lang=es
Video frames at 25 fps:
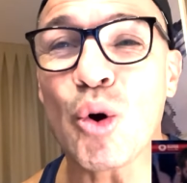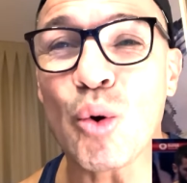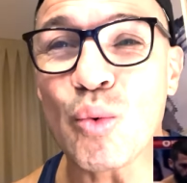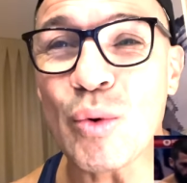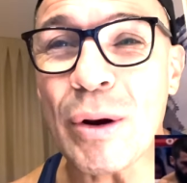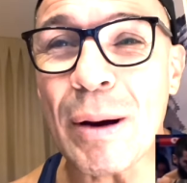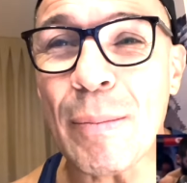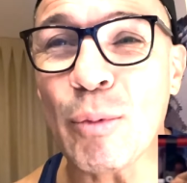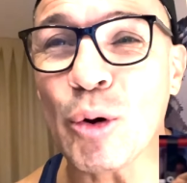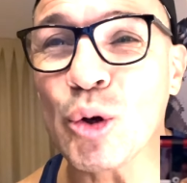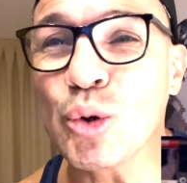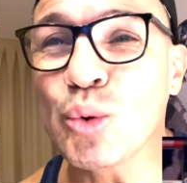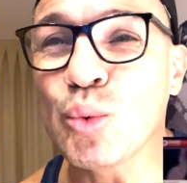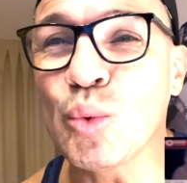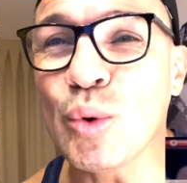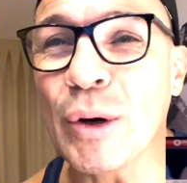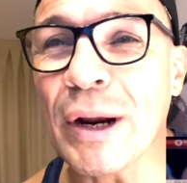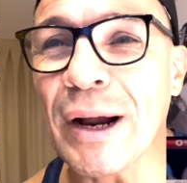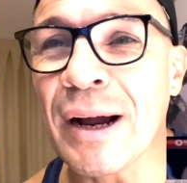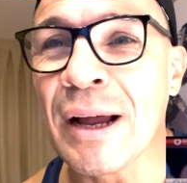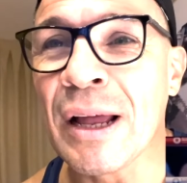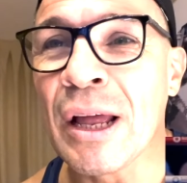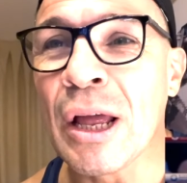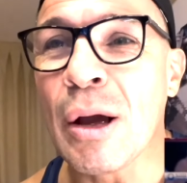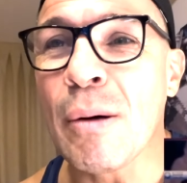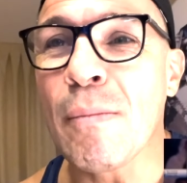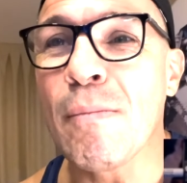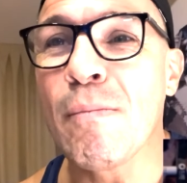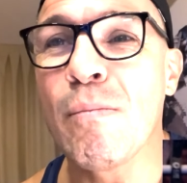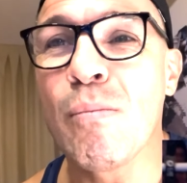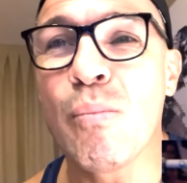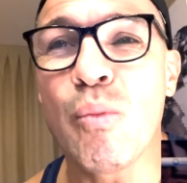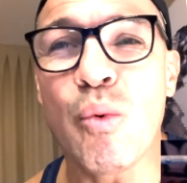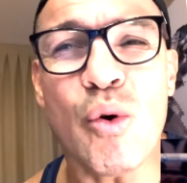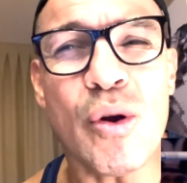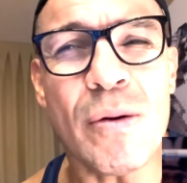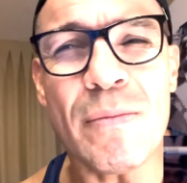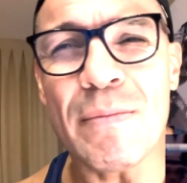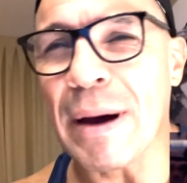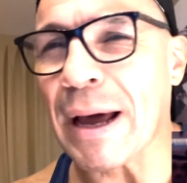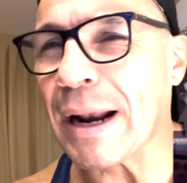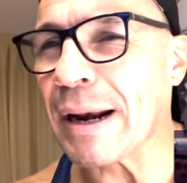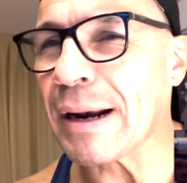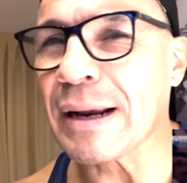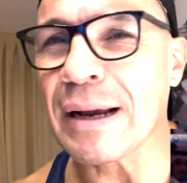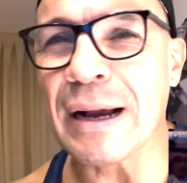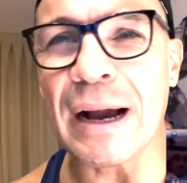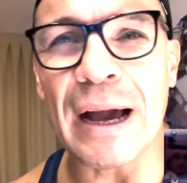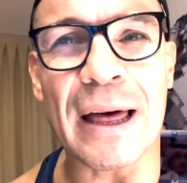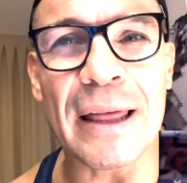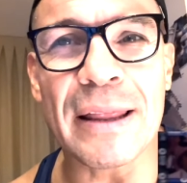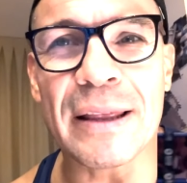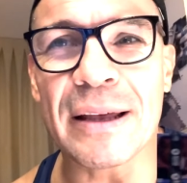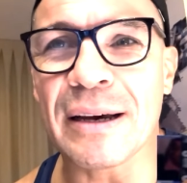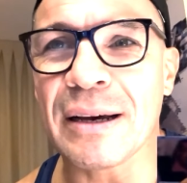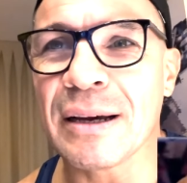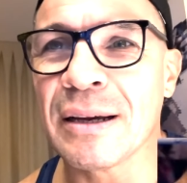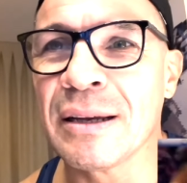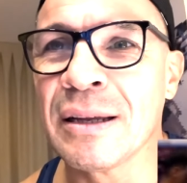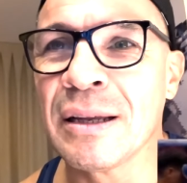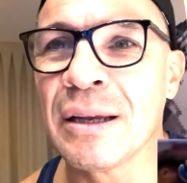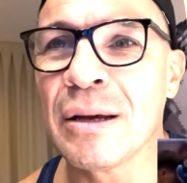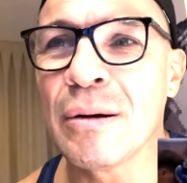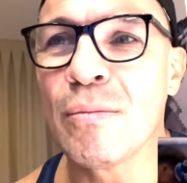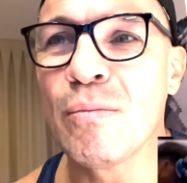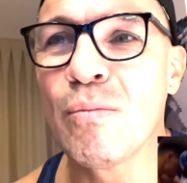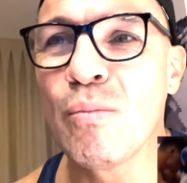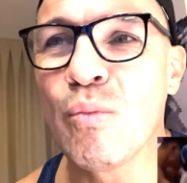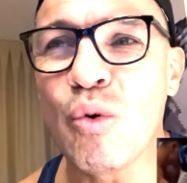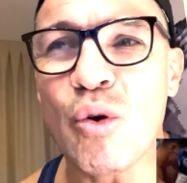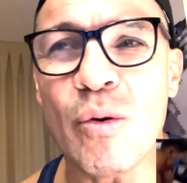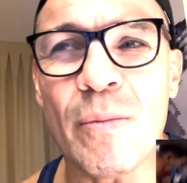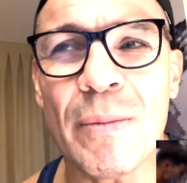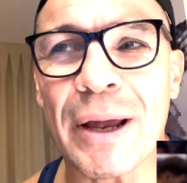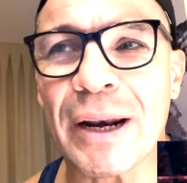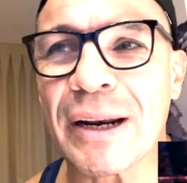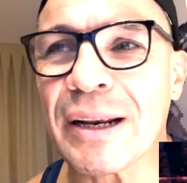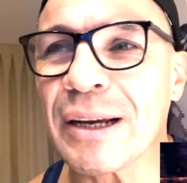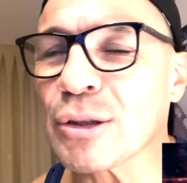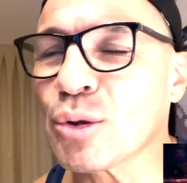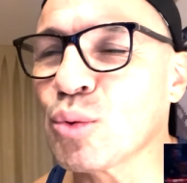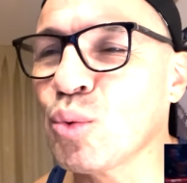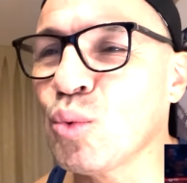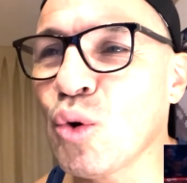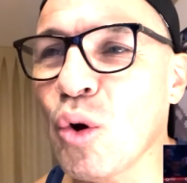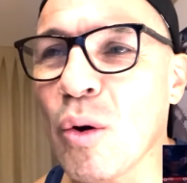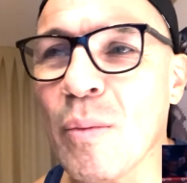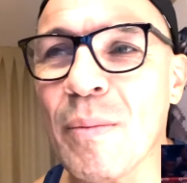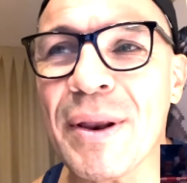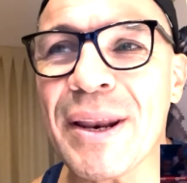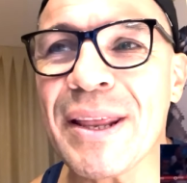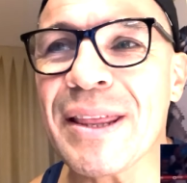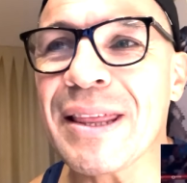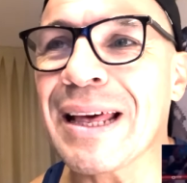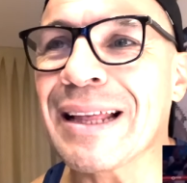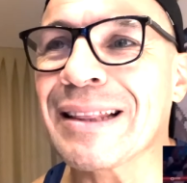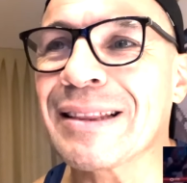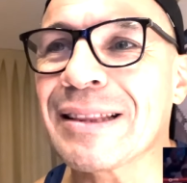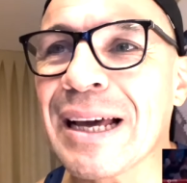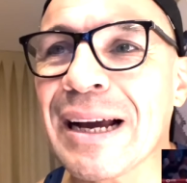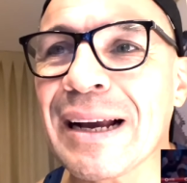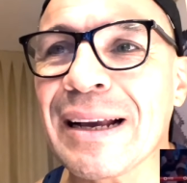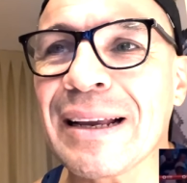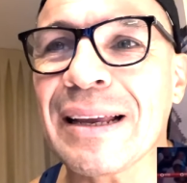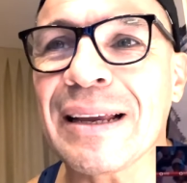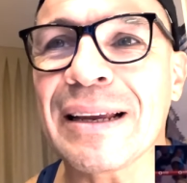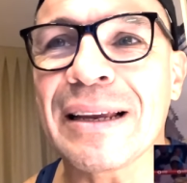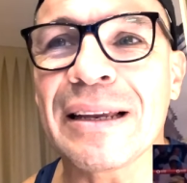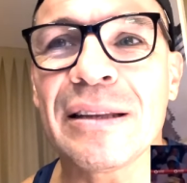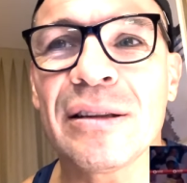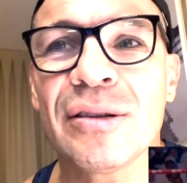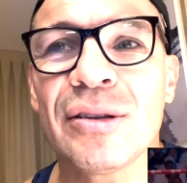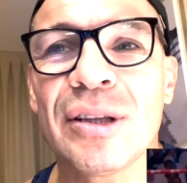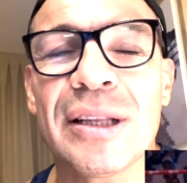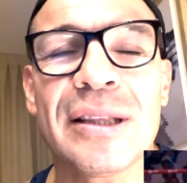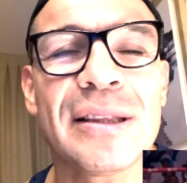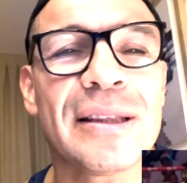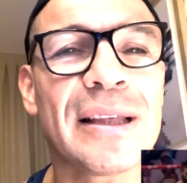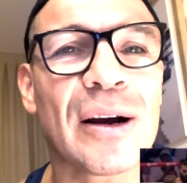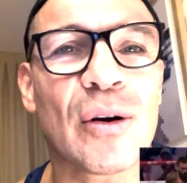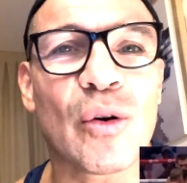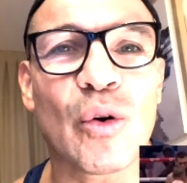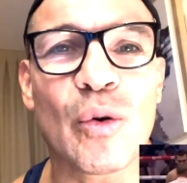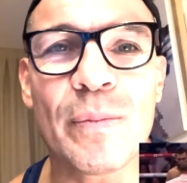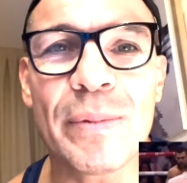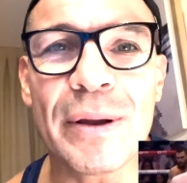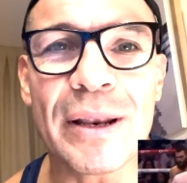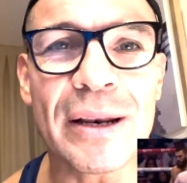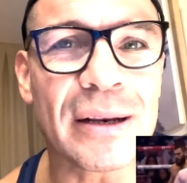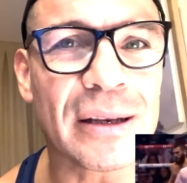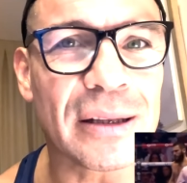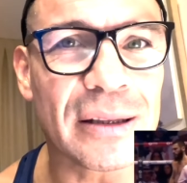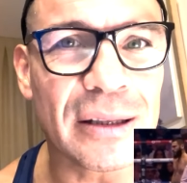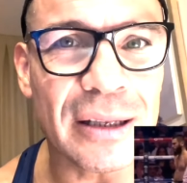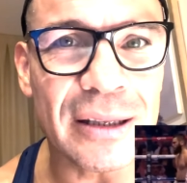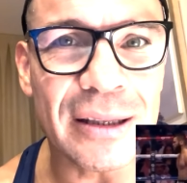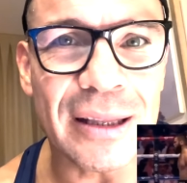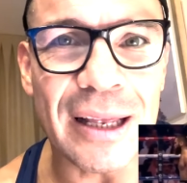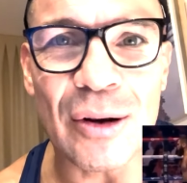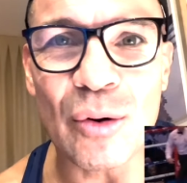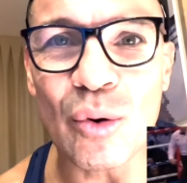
con una postura muy marcada, muy marcada, su nombre de ataque que intenta golpear y que intenta